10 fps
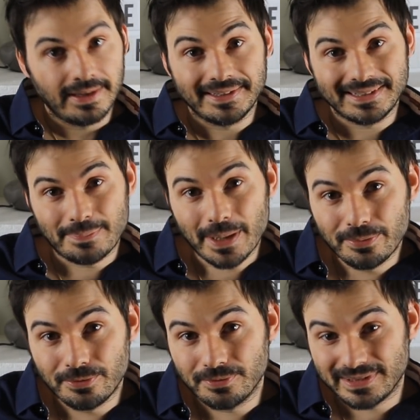C'est pas
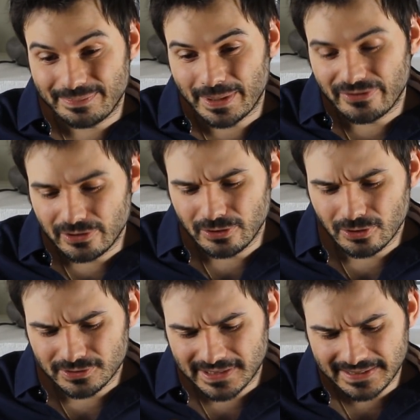bon, c'est pas
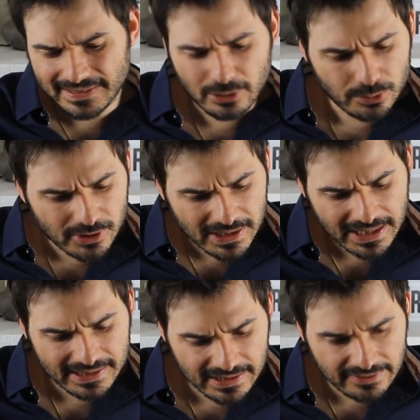vendeur, le stress est
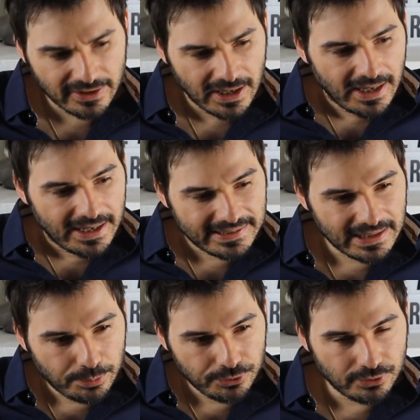communicatif.
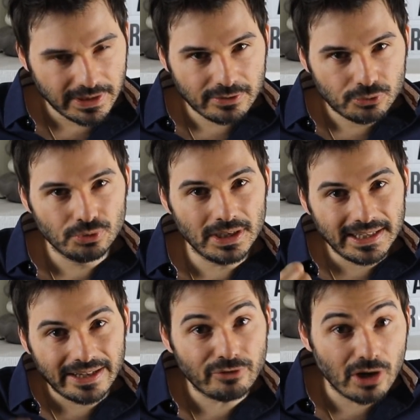Essayez plutôt d'être cool
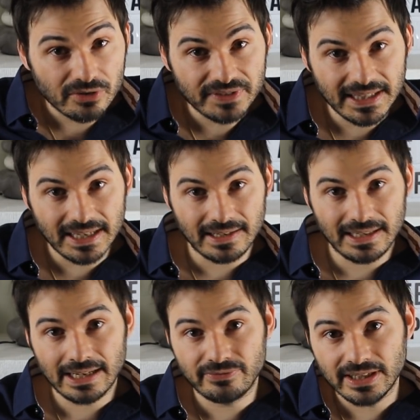et d'avoir envie d'elle.
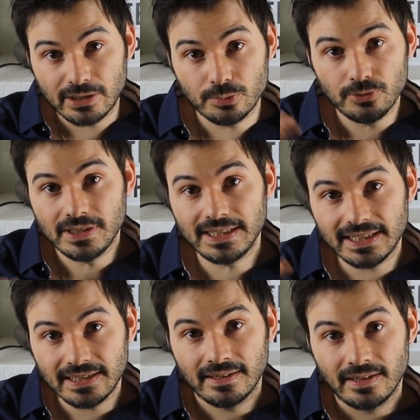Et là, vous allez
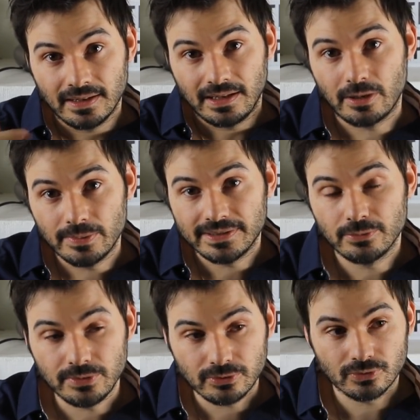communiquer comme les
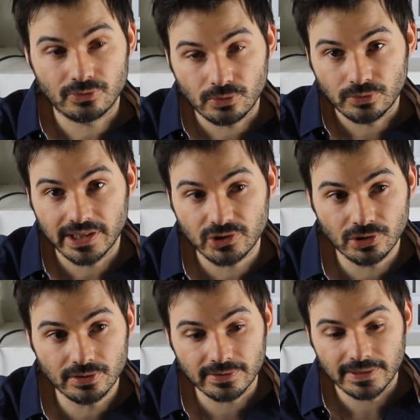omissions sont
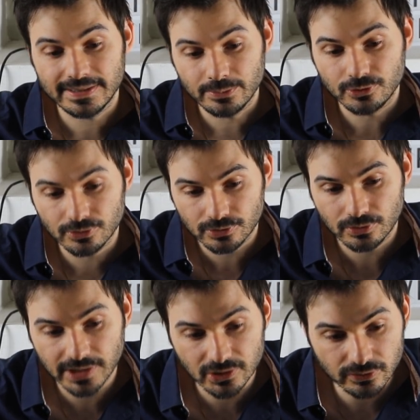contagieuses, les émotions sont
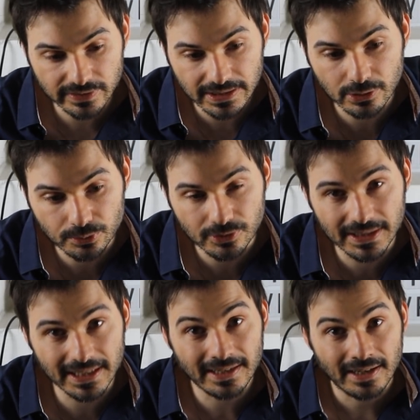contagieuses, vous allez
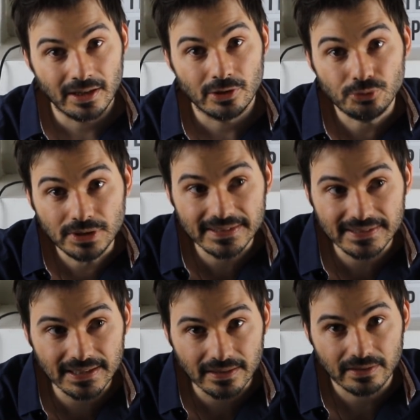communiquer du
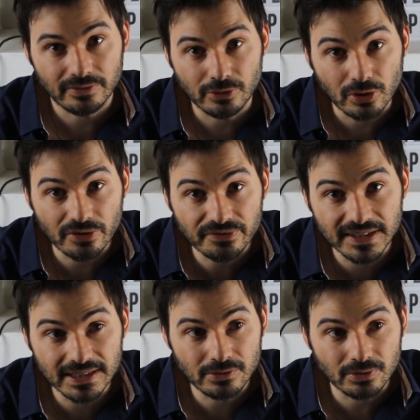désir, de
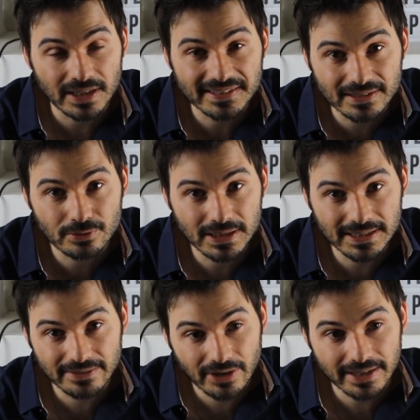l'envie, de la
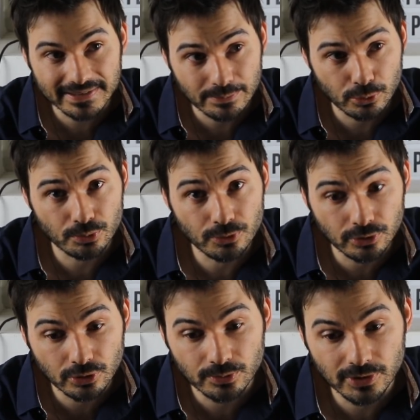sexualité. Voilà, c'est beaucoup
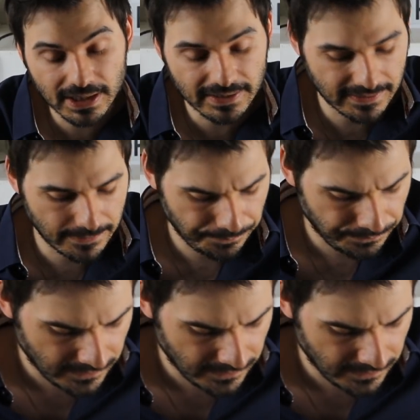mieux de communiquer ça.